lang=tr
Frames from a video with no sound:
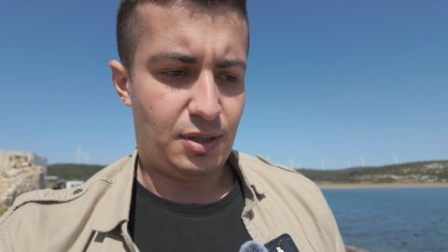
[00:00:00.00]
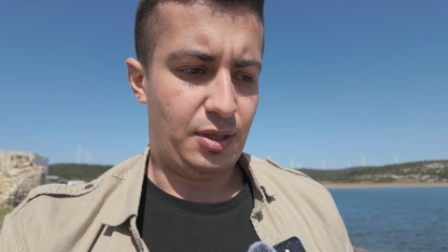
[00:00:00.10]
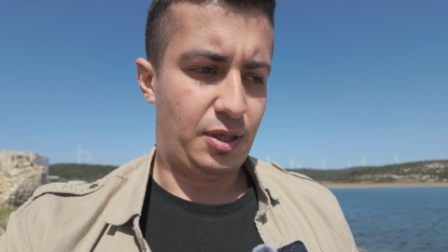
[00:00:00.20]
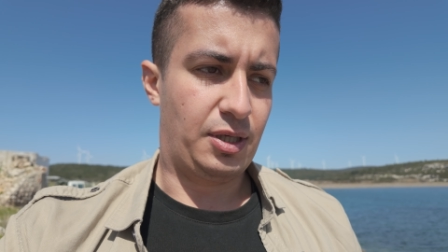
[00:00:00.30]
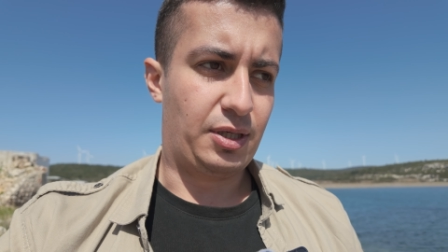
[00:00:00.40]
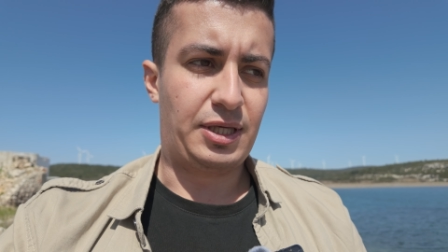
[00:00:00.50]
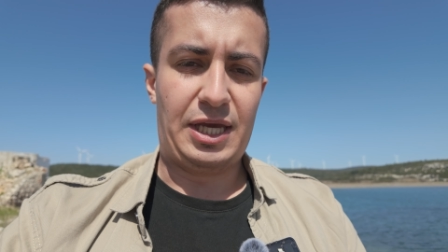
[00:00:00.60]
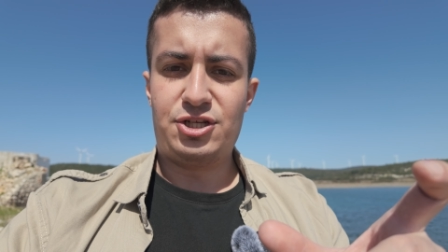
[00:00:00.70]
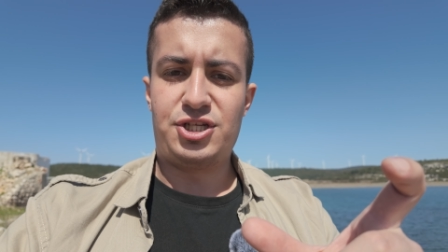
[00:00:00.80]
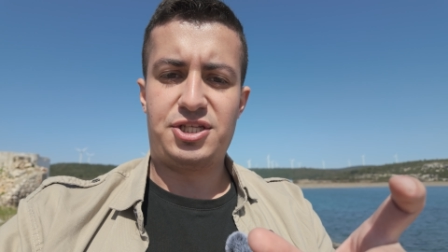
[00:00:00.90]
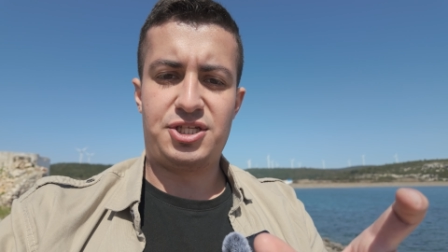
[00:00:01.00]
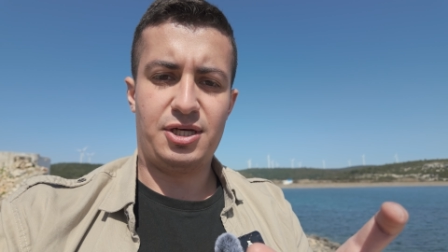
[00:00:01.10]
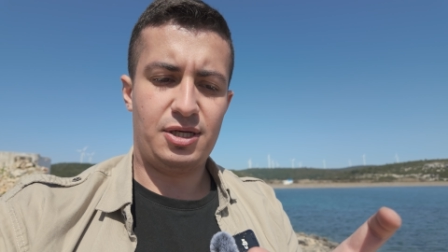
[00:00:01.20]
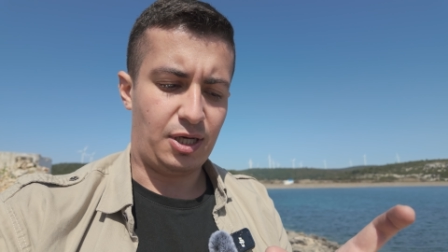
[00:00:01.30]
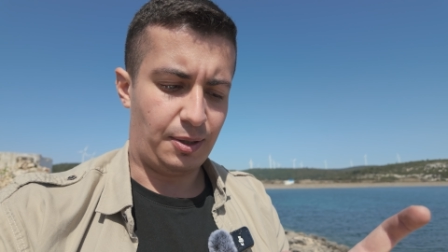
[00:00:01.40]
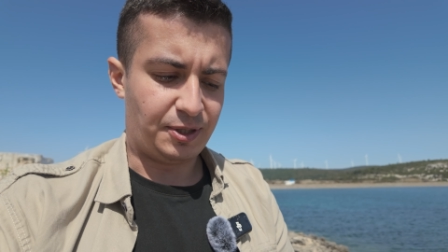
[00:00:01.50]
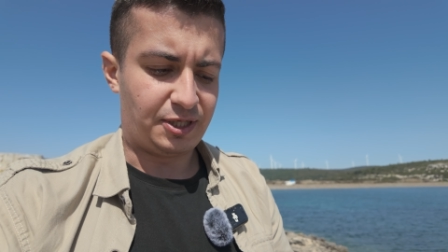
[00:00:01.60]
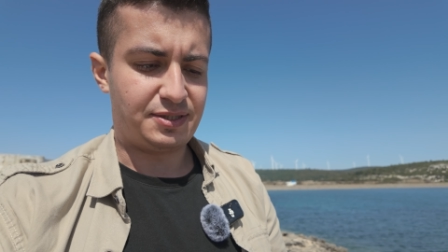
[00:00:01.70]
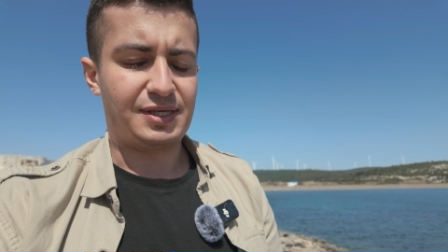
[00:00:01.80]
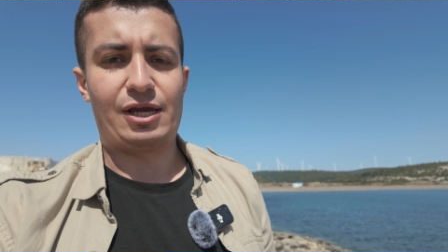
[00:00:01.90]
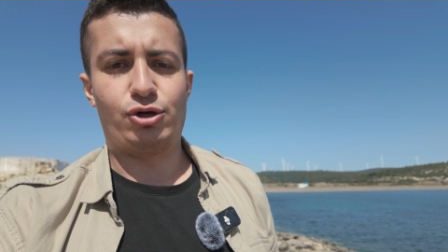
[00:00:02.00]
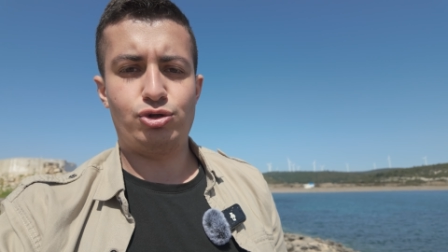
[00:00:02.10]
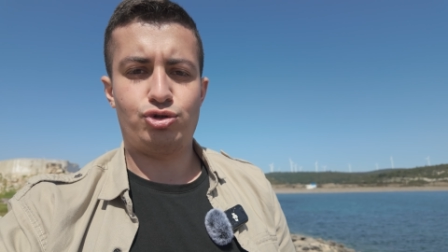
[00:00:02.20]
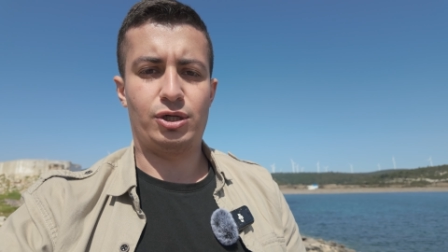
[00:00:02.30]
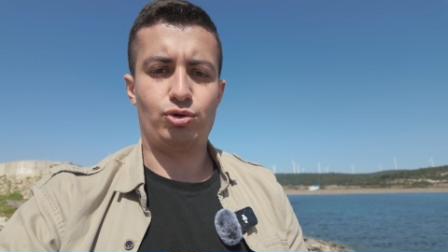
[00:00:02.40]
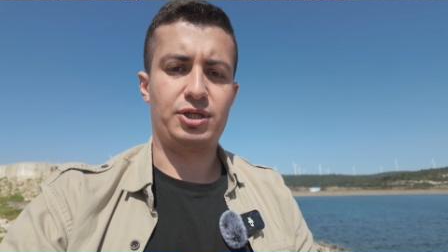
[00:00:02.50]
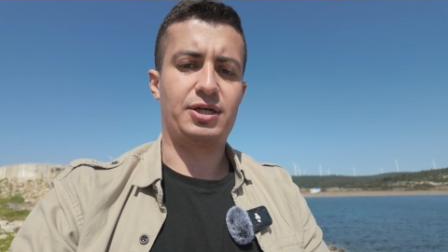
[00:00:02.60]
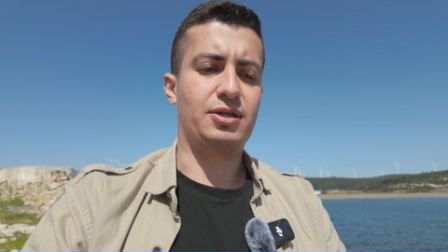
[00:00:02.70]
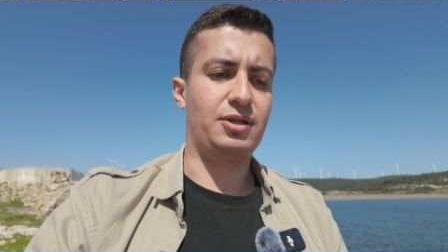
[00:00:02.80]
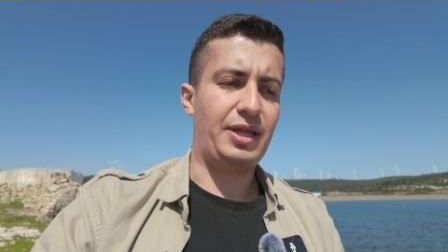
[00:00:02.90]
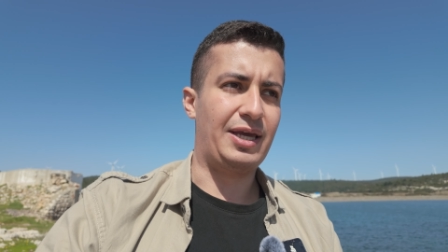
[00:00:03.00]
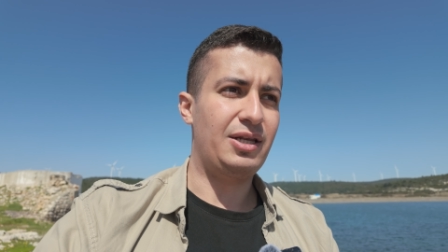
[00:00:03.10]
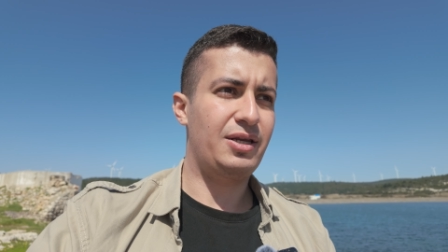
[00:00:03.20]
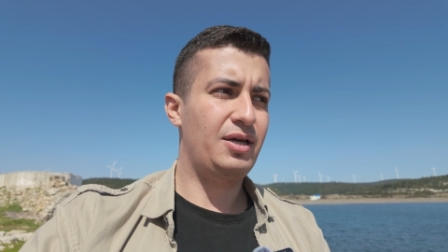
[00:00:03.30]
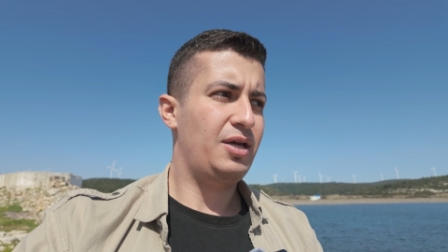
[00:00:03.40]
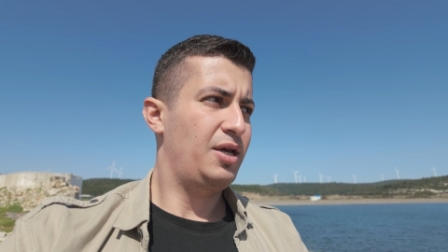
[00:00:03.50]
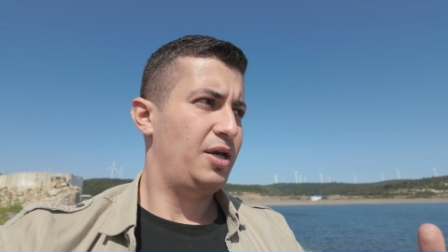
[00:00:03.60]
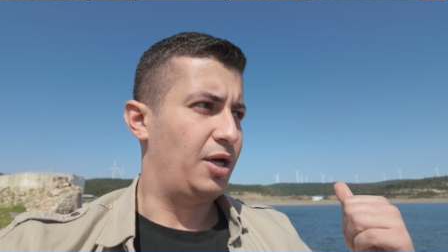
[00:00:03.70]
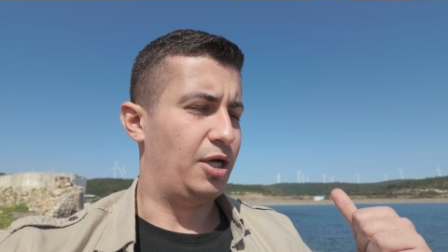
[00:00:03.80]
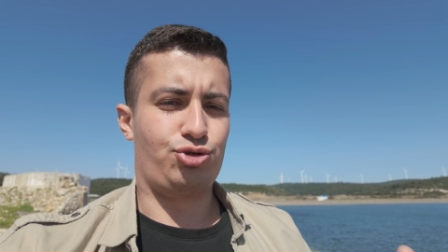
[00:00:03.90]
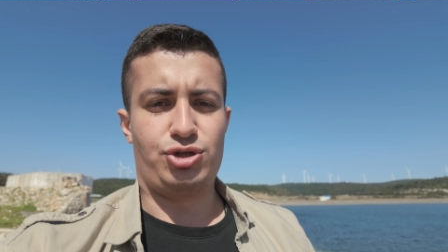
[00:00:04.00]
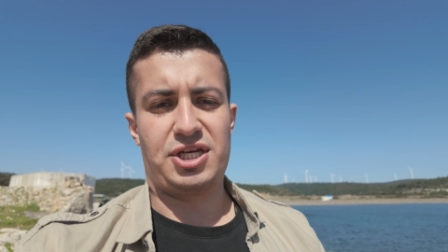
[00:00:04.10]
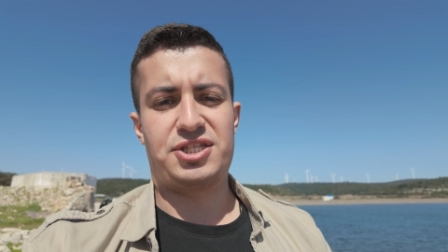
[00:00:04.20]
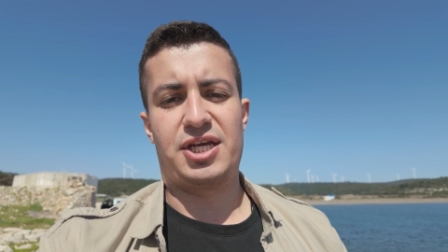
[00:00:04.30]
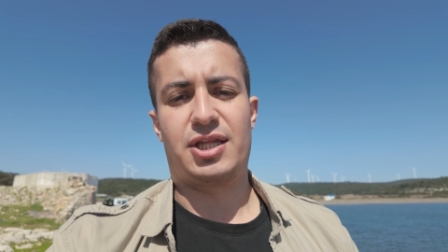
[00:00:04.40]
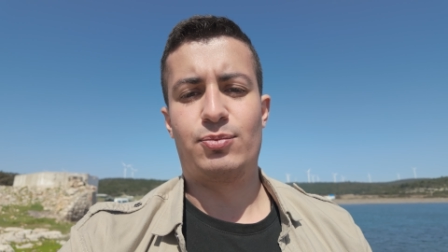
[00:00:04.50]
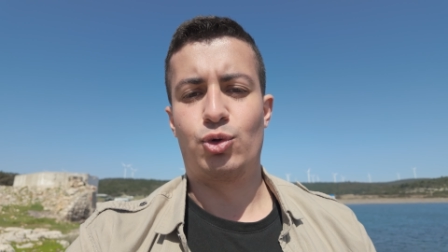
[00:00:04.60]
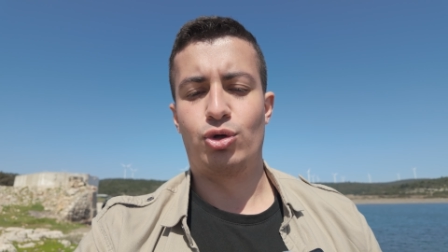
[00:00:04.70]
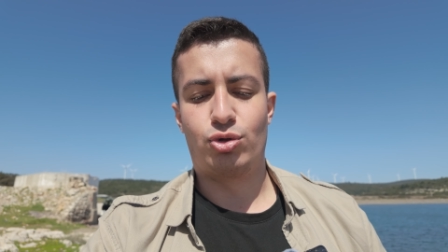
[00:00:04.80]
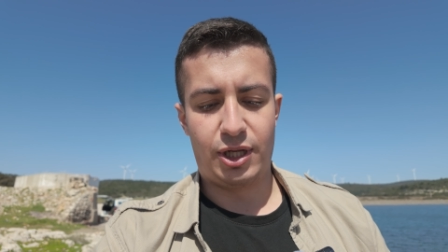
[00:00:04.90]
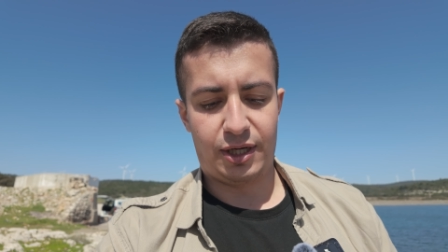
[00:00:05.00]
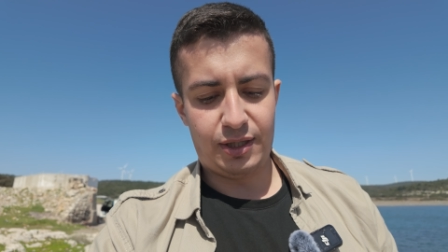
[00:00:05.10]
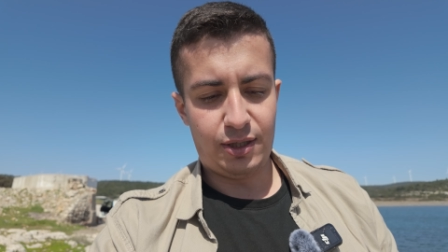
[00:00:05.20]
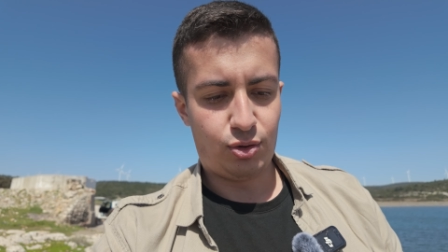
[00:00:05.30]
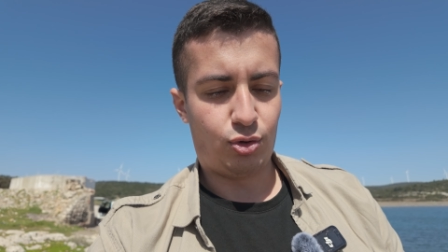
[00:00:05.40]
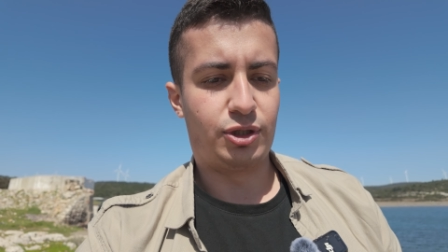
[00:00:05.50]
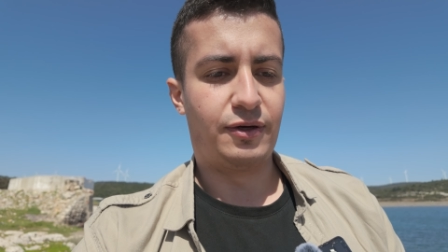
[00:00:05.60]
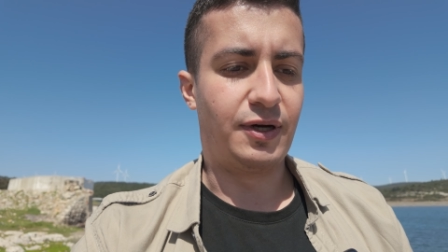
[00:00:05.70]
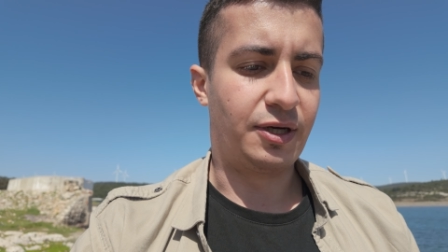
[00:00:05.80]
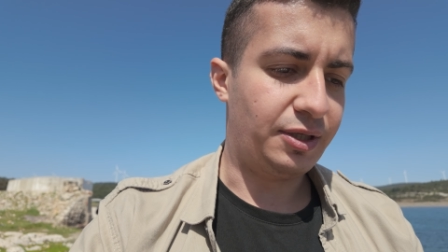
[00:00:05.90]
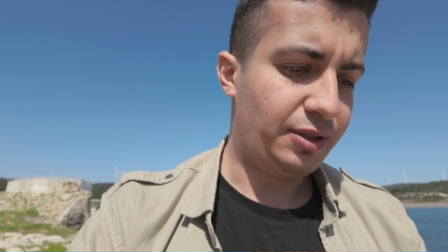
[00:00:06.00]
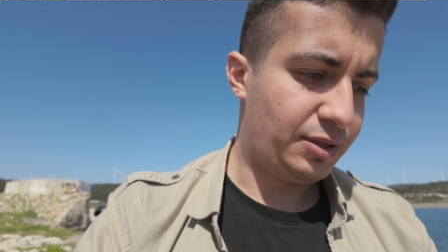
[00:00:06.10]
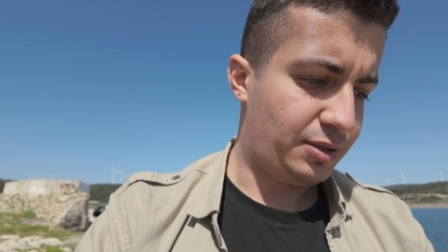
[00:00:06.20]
e, geniş açı aparatı geliyor. Şu an o takılı değil. Az önceki çektiğim görüntülerde o da vardı.